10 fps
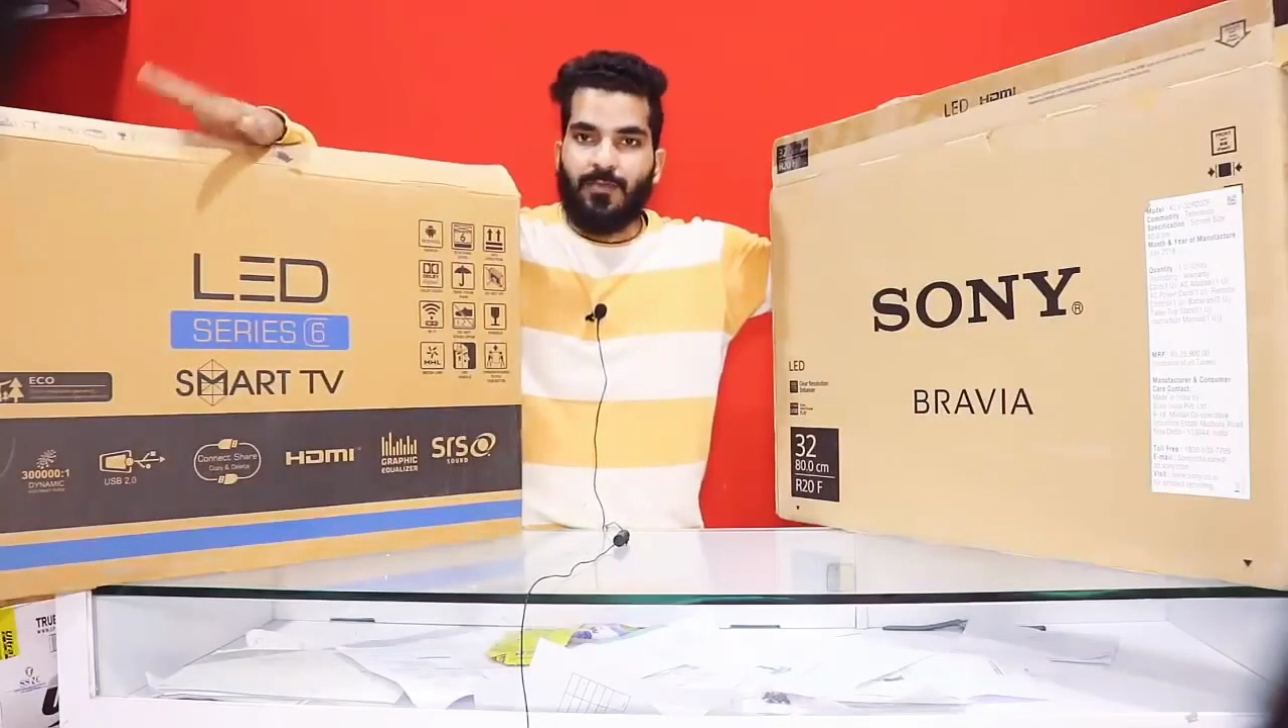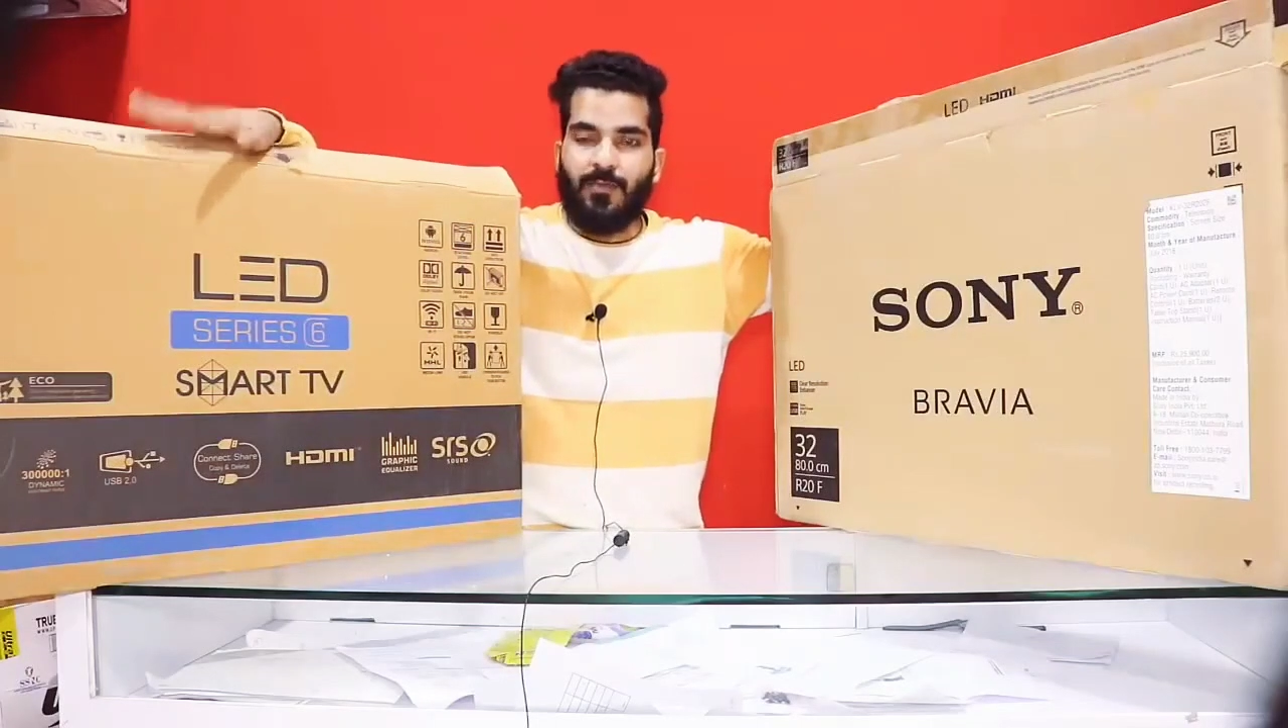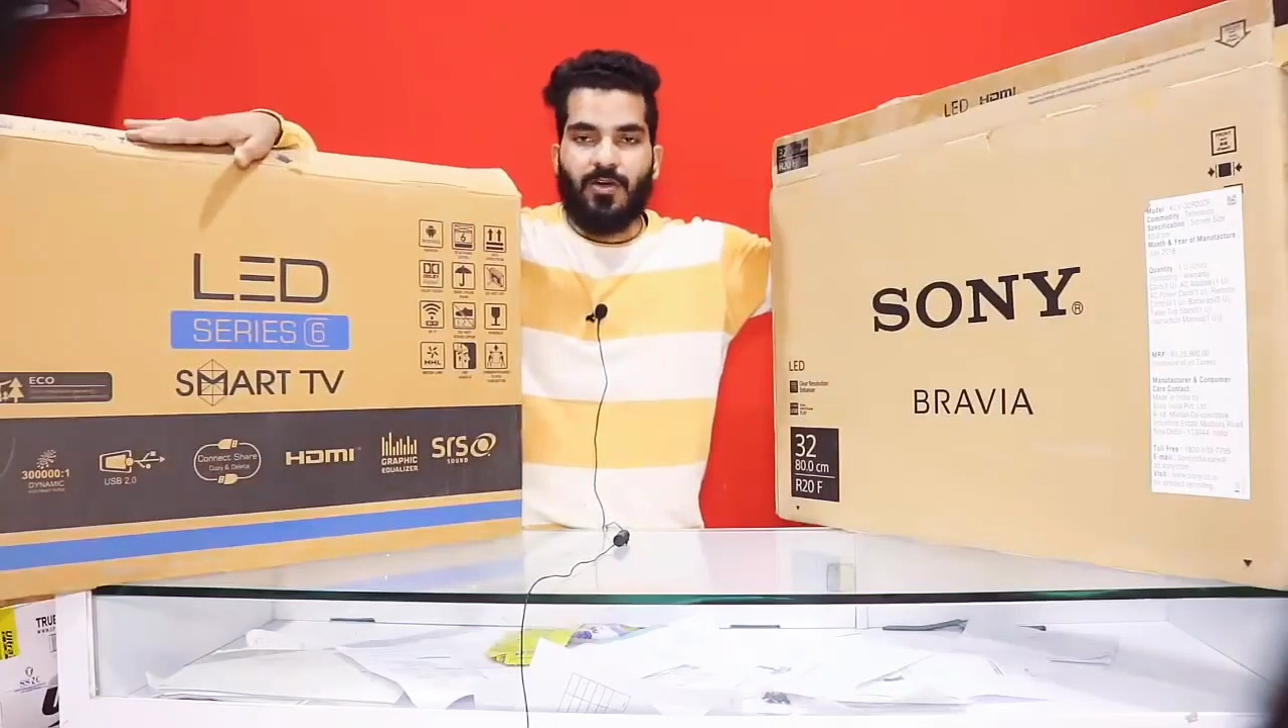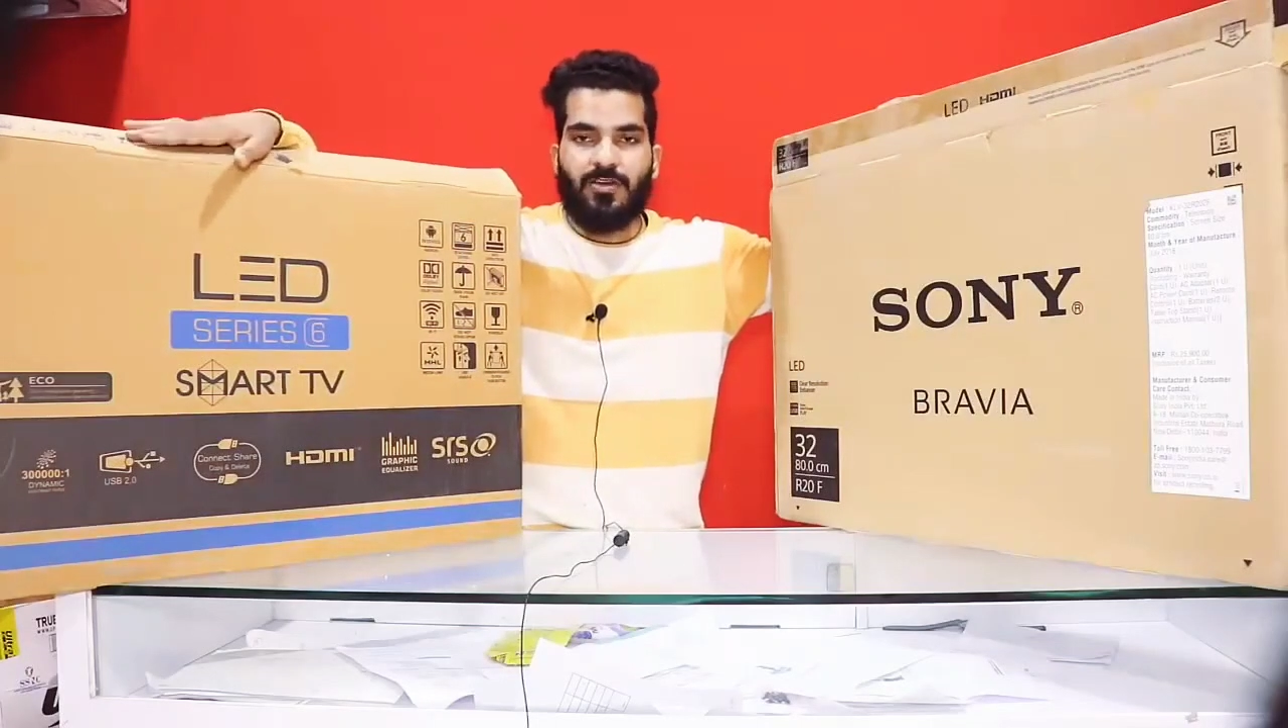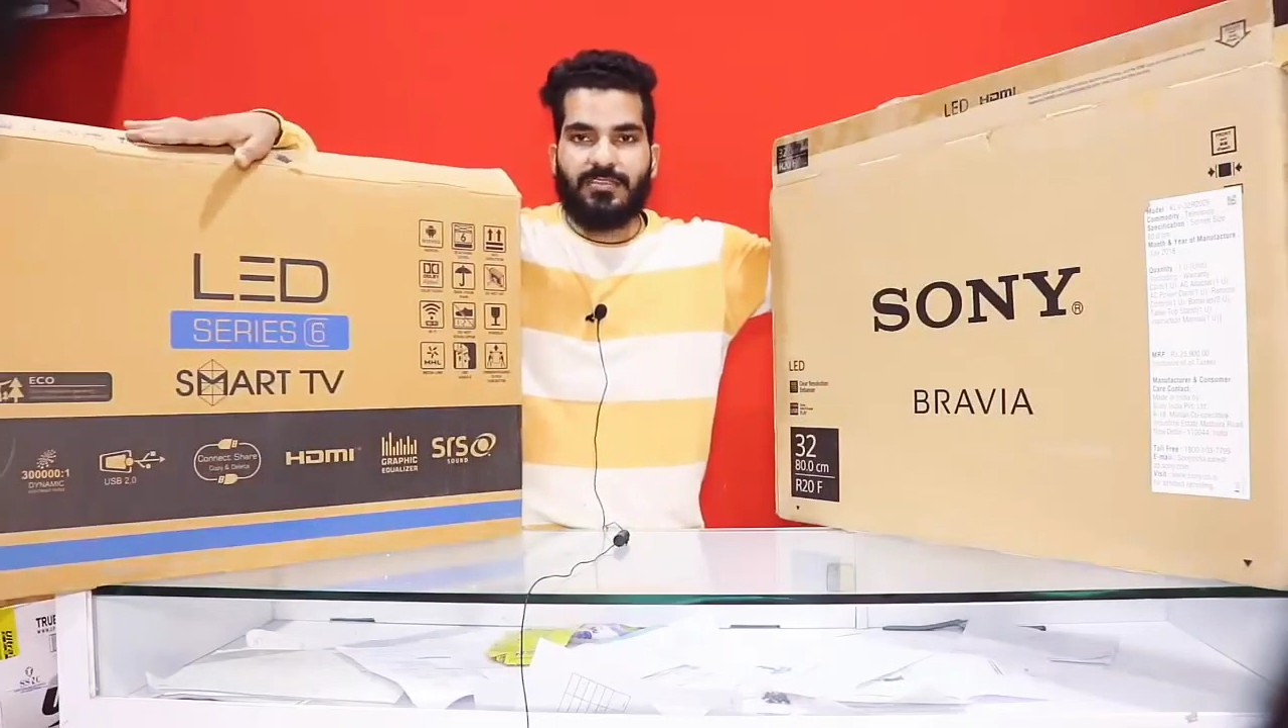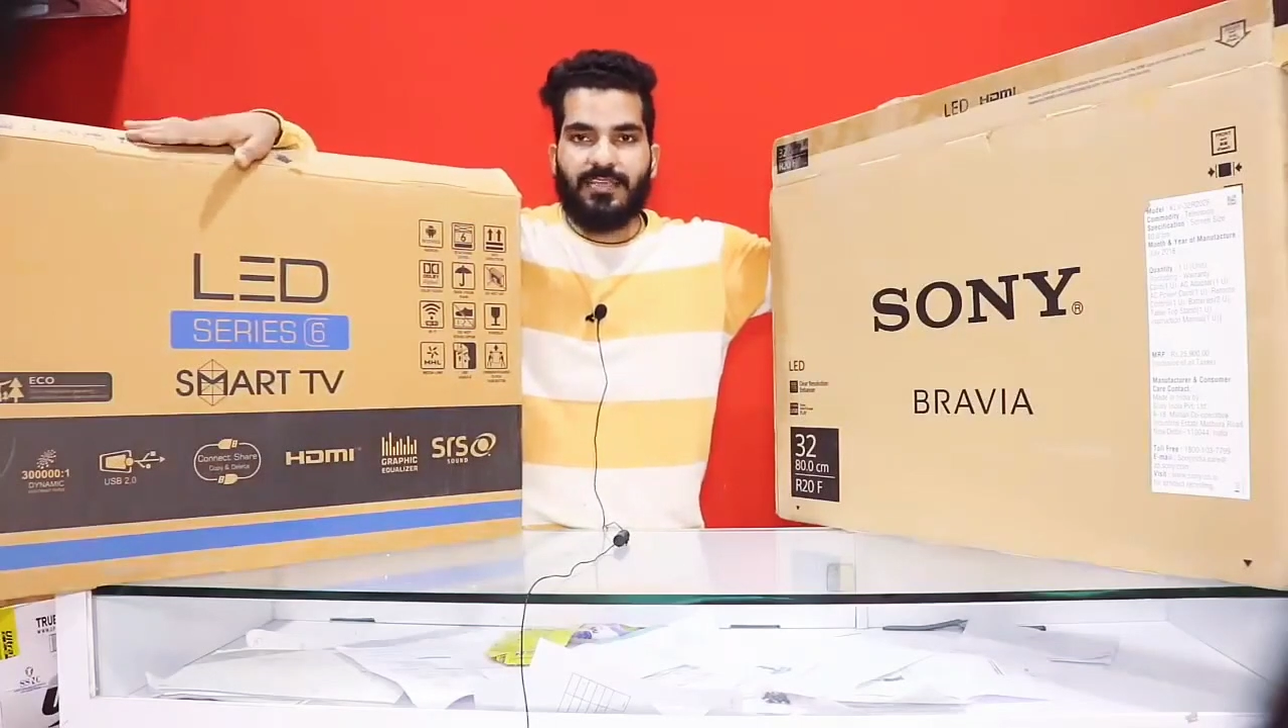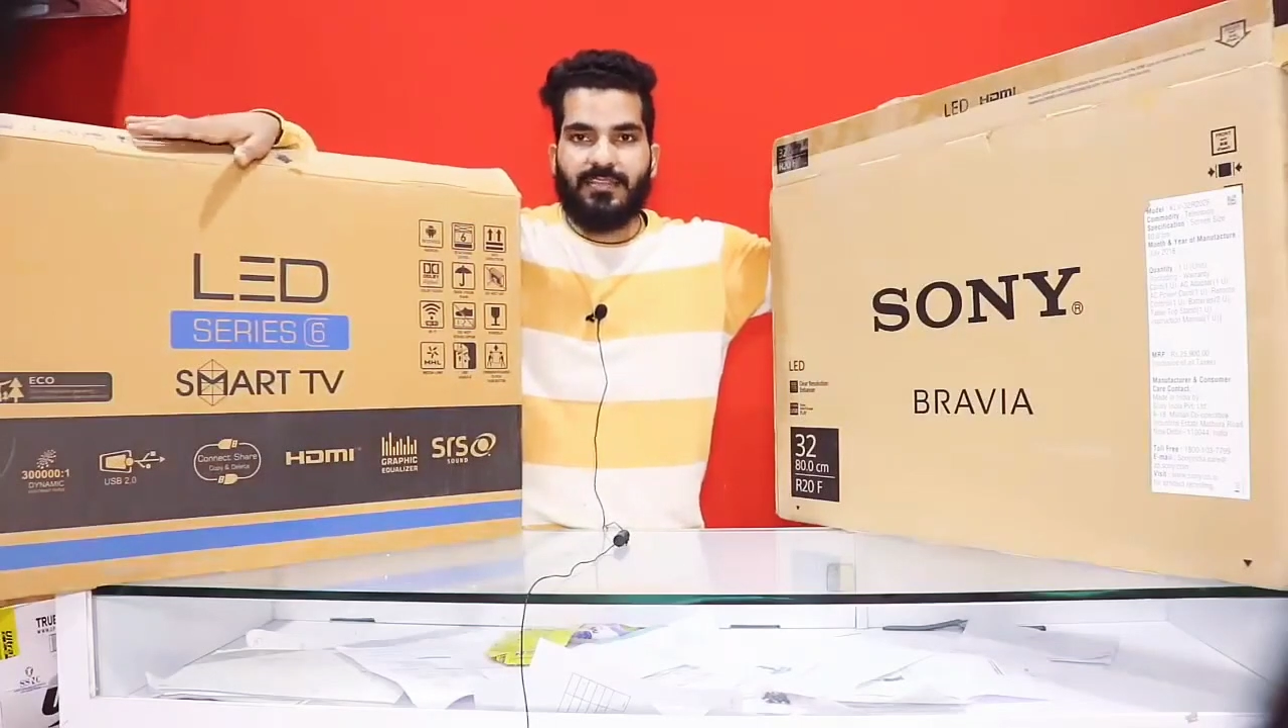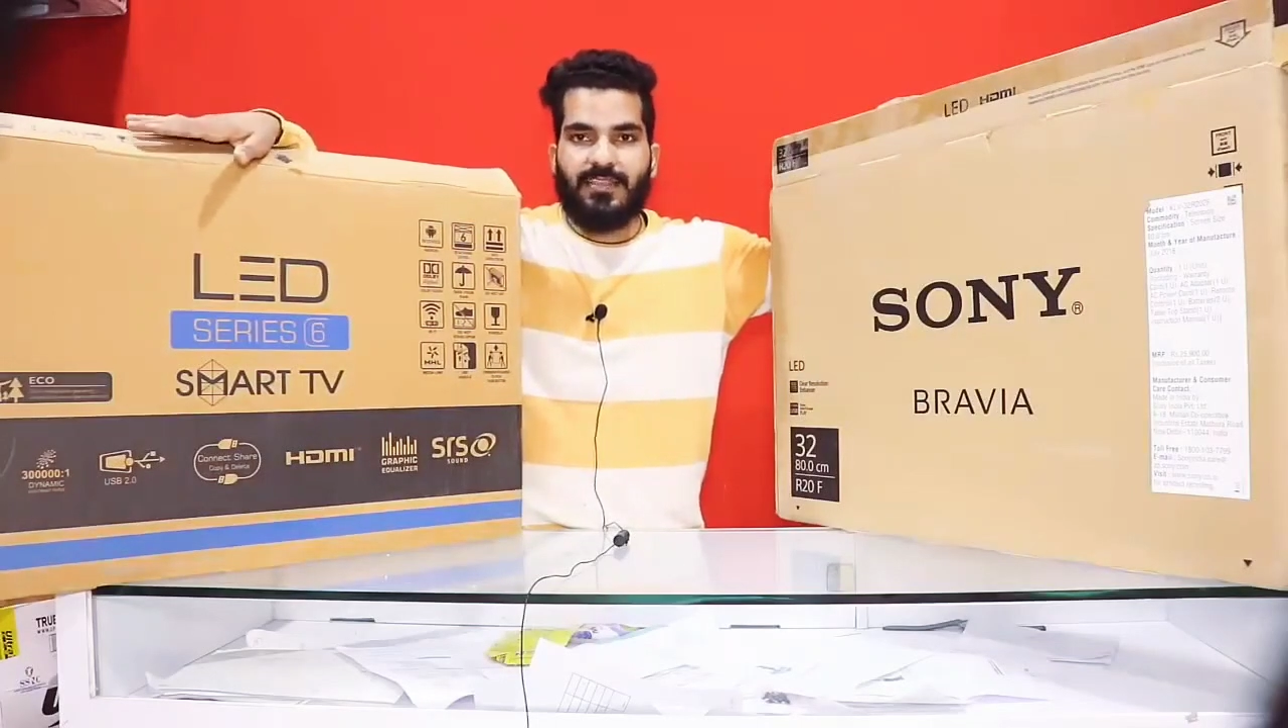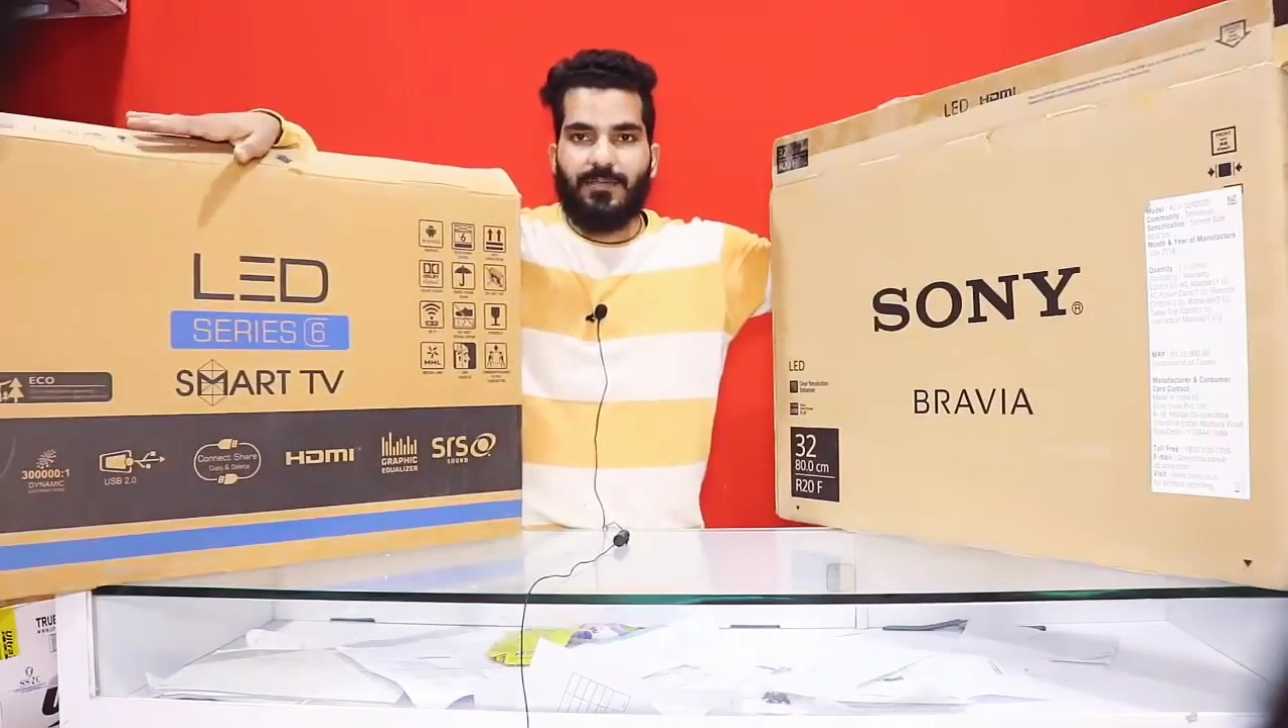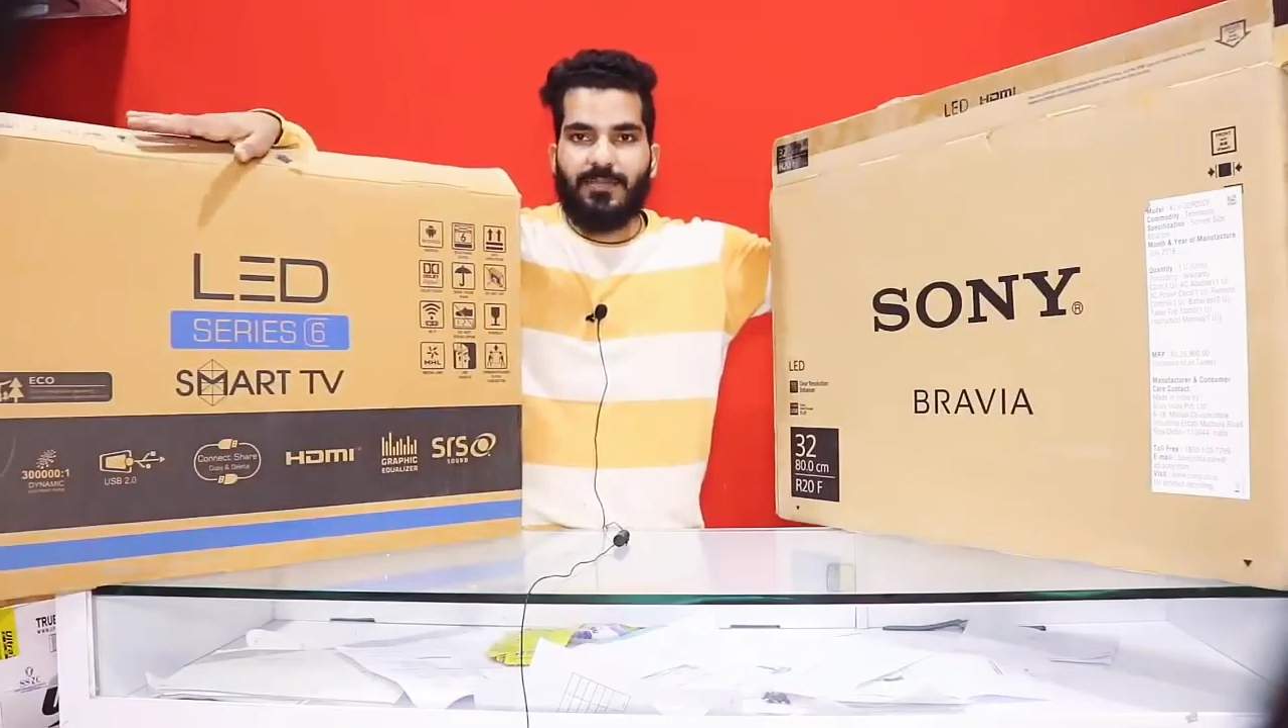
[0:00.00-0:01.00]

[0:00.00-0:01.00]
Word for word: बॉक्स से इतना